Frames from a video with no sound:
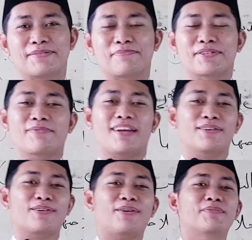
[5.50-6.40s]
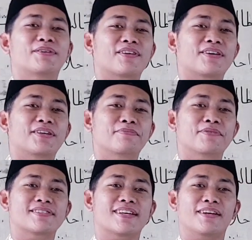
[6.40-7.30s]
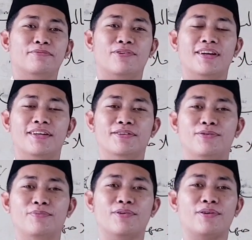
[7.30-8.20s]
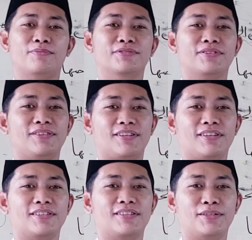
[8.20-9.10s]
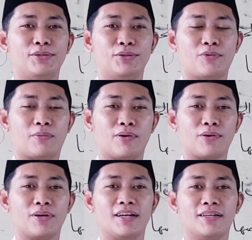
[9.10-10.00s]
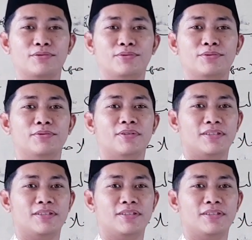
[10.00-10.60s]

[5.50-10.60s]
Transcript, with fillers: Bismillahirrahmanirrahim Assalamualaikum warahmatullahi wabarakatuh